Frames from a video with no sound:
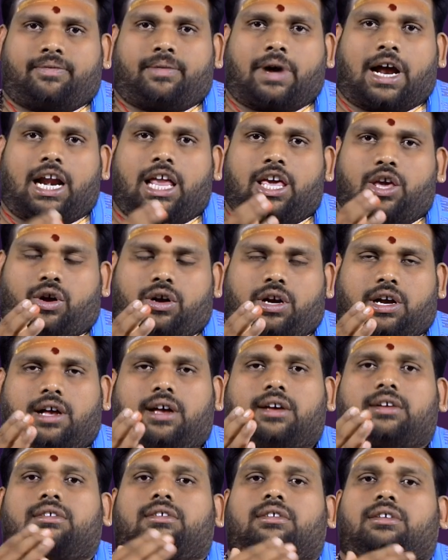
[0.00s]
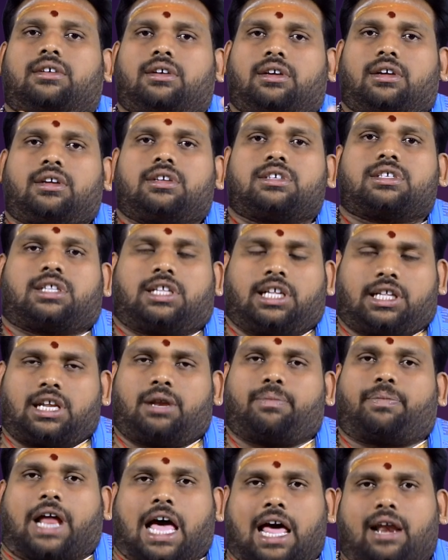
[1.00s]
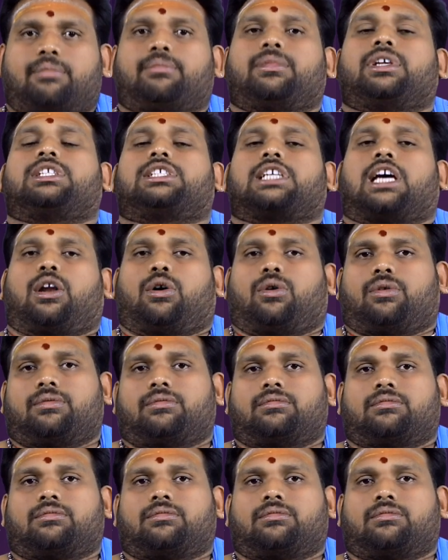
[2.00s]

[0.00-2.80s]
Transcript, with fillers: వాళ్ళ యొక్క స్థితిని ప్రారంభించారో